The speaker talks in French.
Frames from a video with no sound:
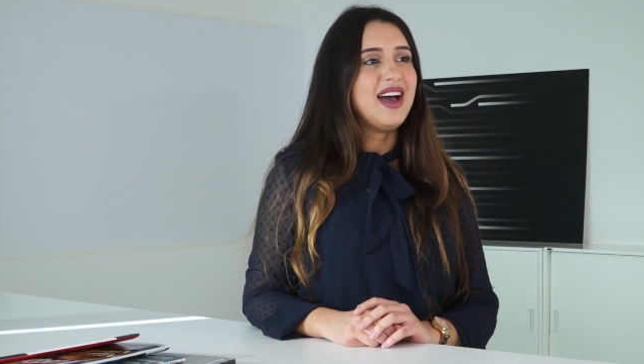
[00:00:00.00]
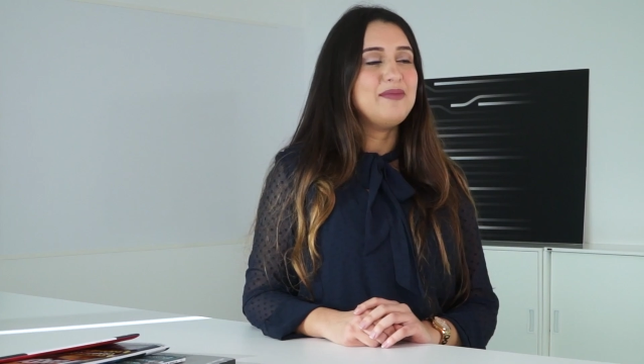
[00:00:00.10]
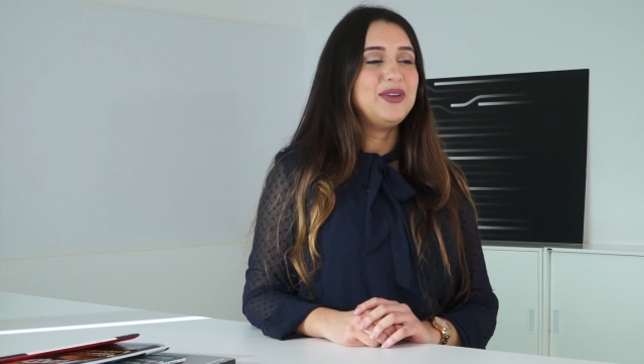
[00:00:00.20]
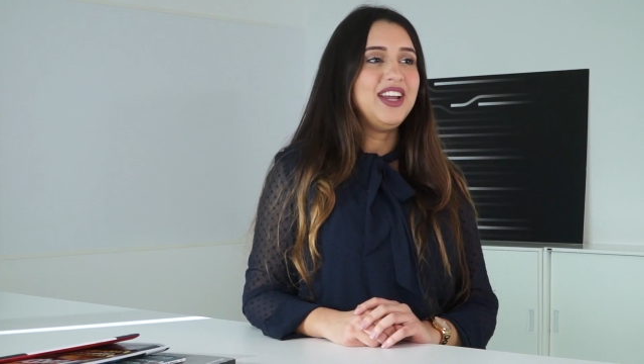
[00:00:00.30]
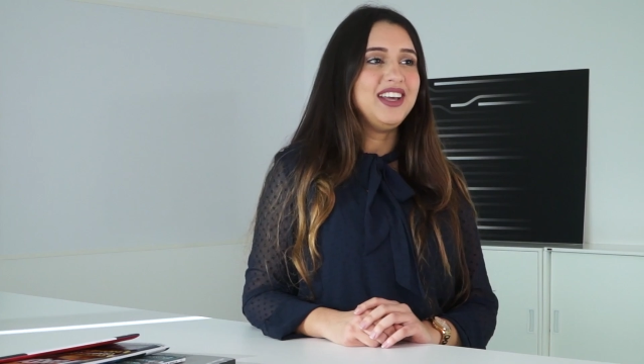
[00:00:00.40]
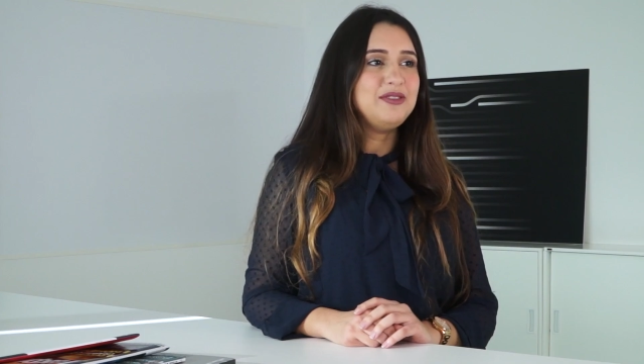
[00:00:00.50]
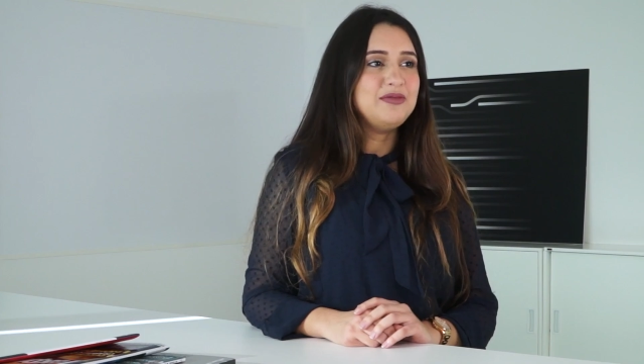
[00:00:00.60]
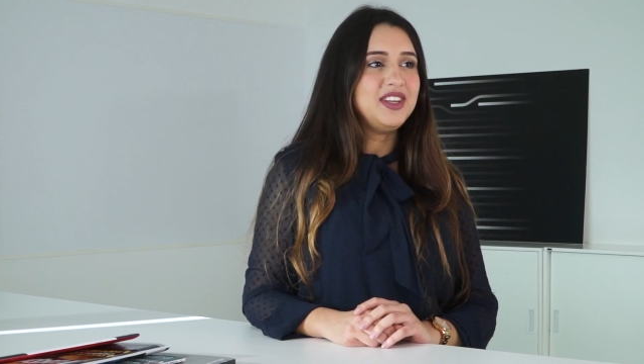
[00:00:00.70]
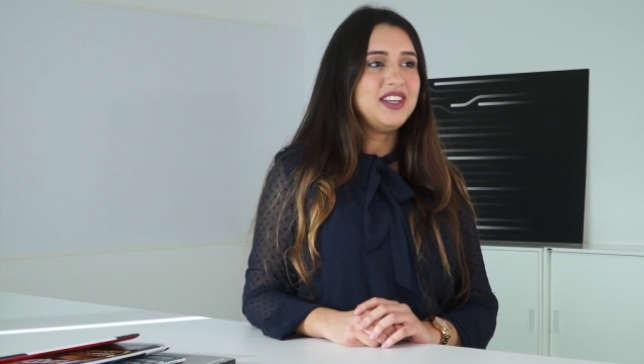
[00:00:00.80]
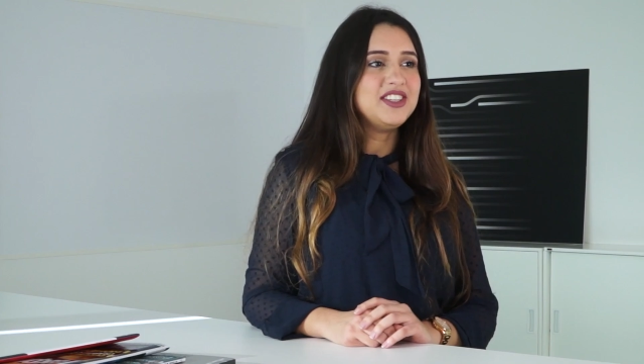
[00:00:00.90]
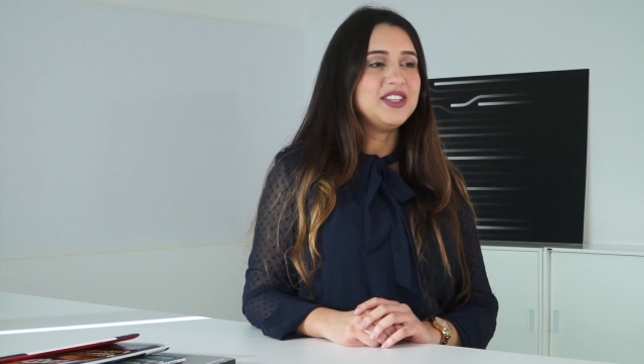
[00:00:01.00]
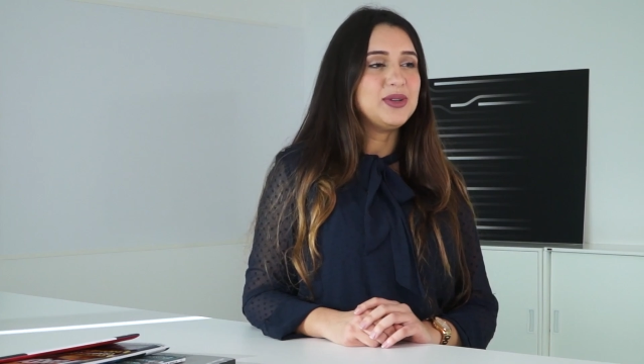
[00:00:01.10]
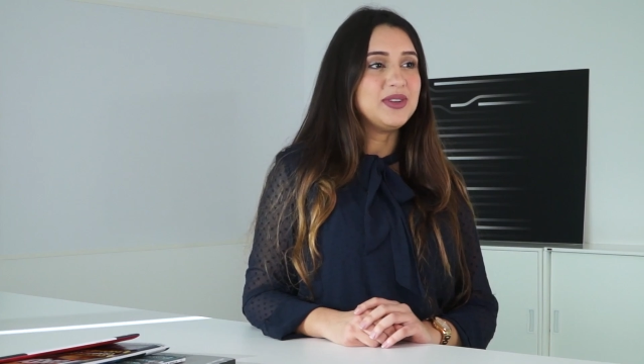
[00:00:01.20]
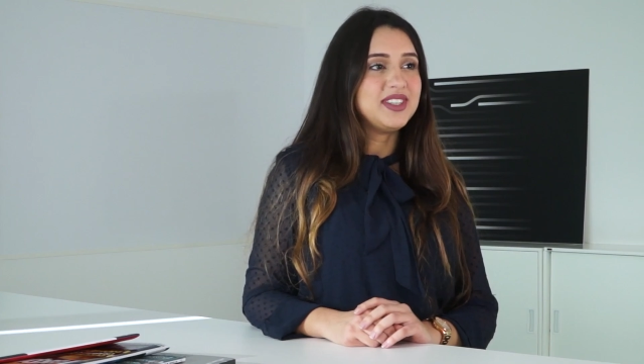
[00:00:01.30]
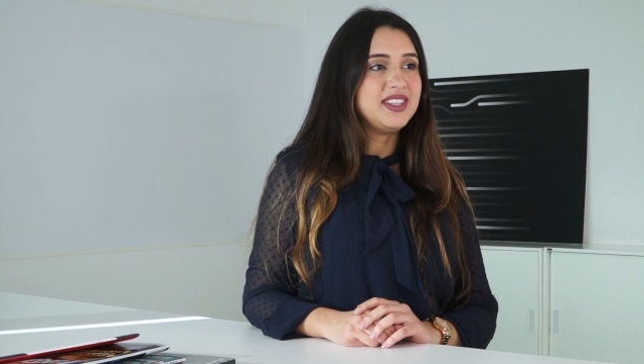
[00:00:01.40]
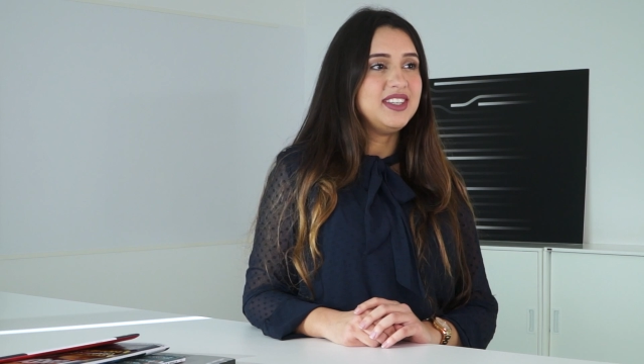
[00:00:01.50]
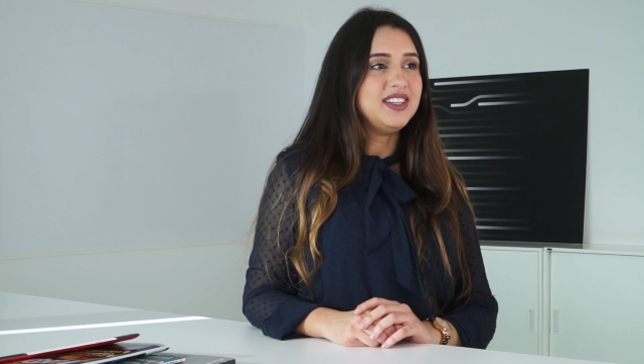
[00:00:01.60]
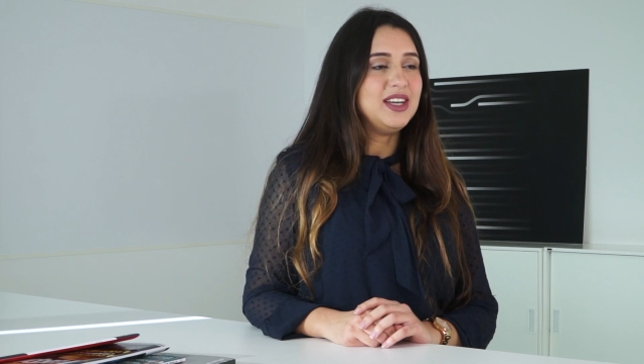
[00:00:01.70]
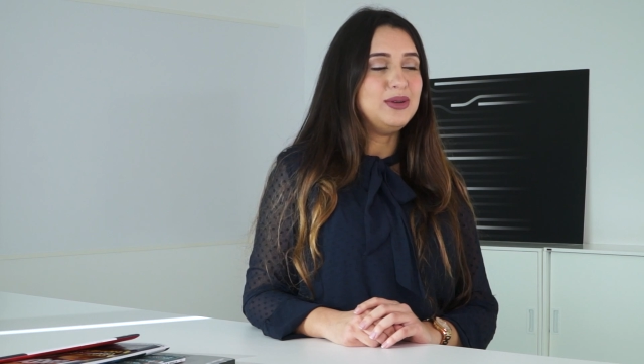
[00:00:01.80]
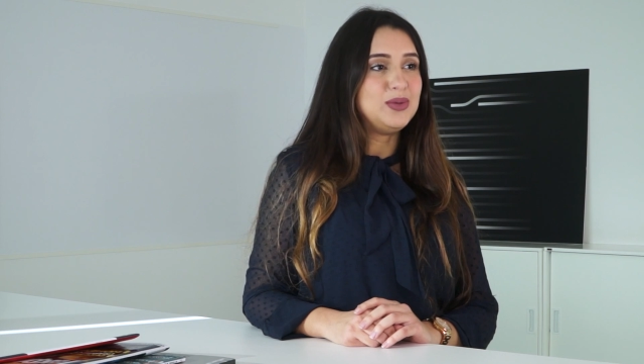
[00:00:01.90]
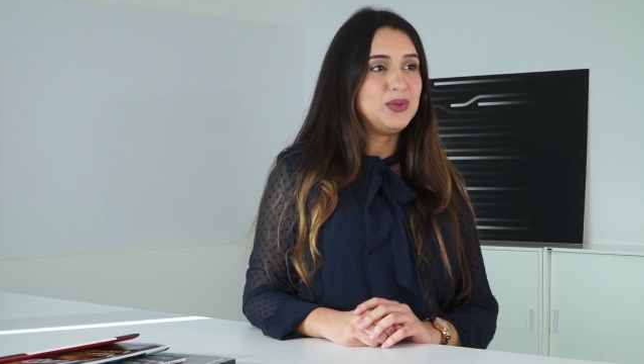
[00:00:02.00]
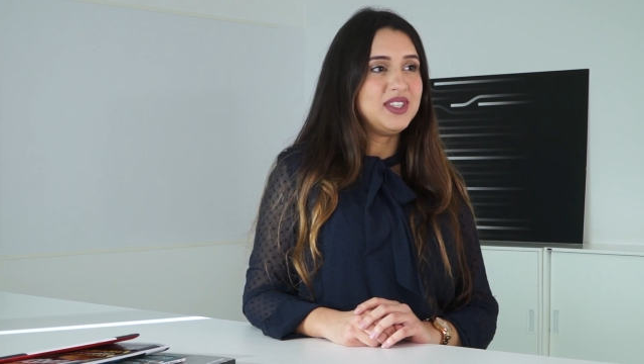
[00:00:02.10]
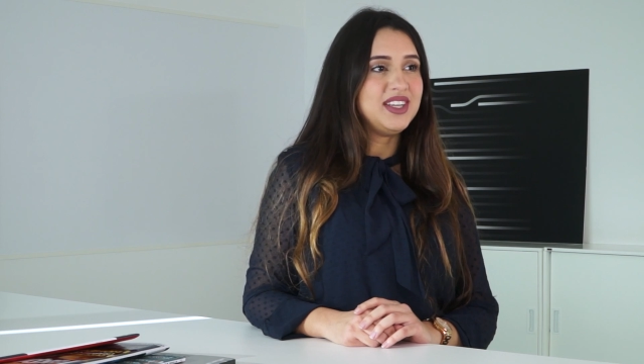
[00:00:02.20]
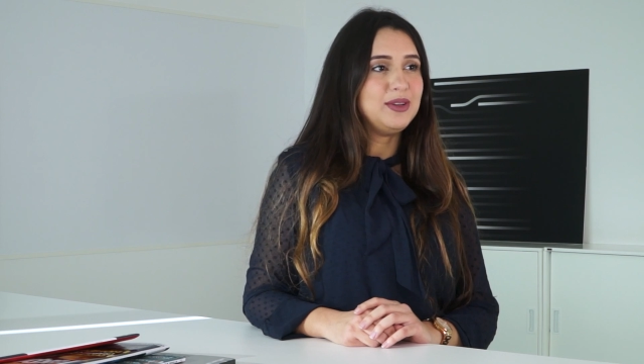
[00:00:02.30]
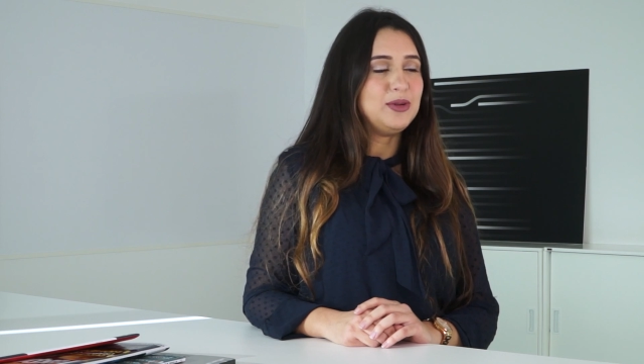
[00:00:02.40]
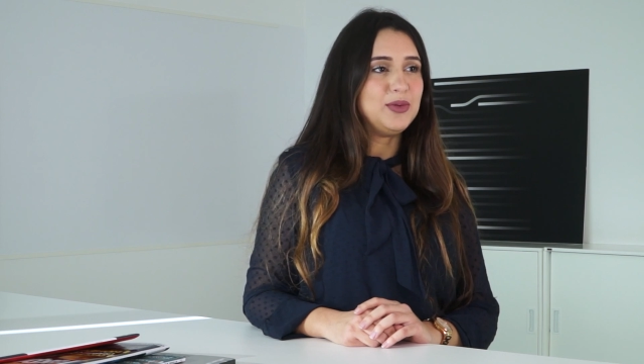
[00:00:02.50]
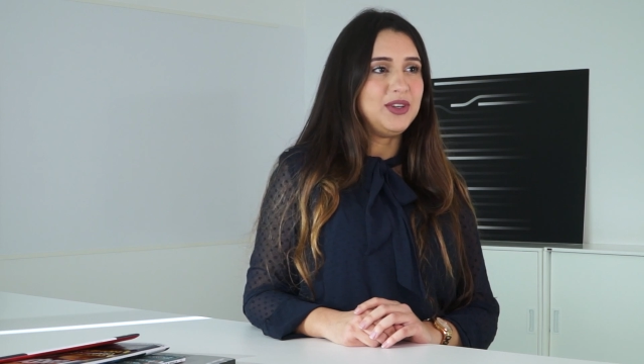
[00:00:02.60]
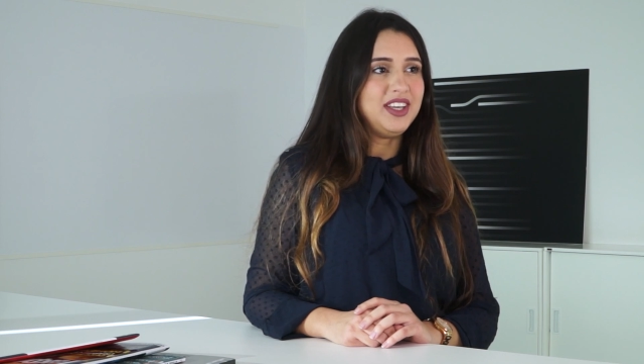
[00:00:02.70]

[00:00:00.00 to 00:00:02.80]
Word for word: À mon arrivée, j'ai senti euh, le soutien de mon